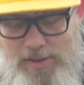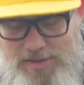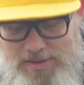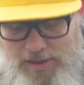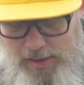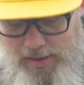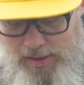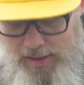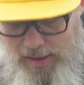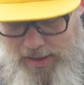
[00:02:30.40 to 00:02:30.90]

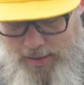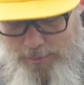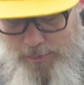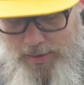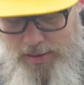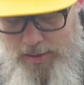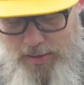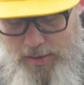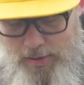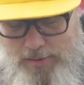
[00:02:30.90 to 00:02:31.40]
Metall haben,
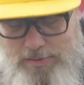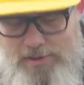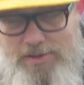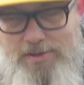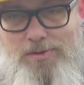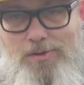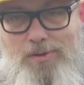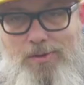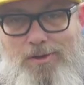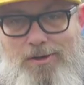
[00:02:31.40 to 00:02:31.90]

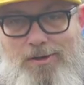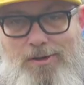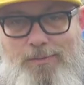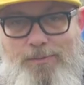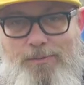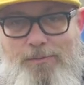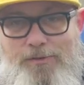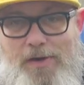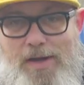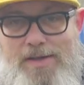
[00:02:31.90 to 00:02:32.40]
nicht so
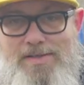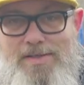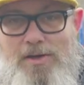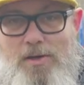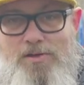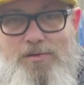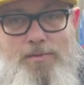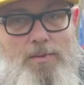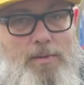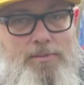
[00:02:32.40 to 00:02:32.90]
ähm, fancy
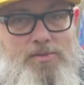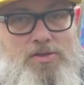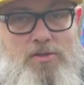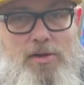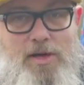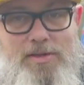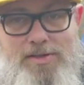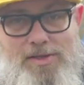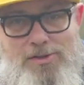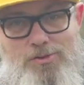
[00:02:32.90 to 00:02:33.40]
aus wie beim
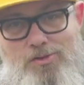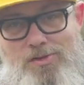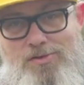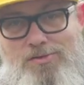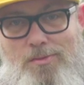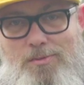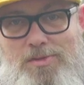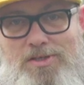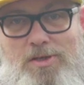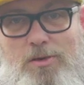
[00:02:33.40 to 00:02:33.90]
Cirque, da sind die
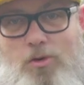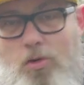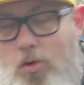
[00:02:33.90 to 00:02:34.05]
so ein bisschen